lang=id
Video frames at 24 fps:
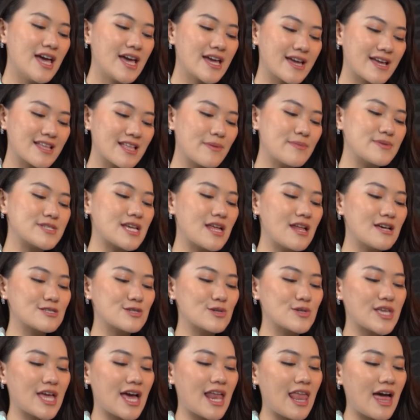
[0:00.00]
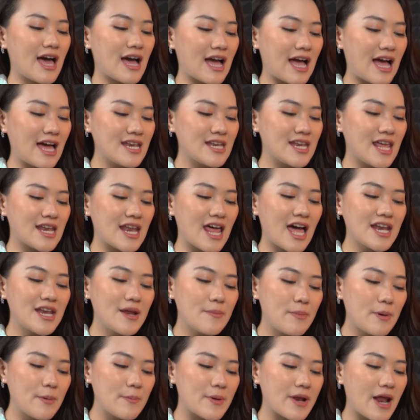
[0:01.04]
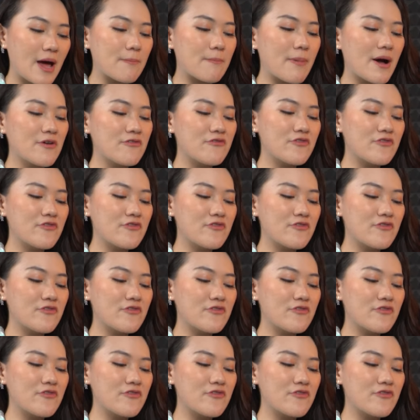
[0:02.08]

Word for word: Kita bisa langsung nyalakan dan ada beberapa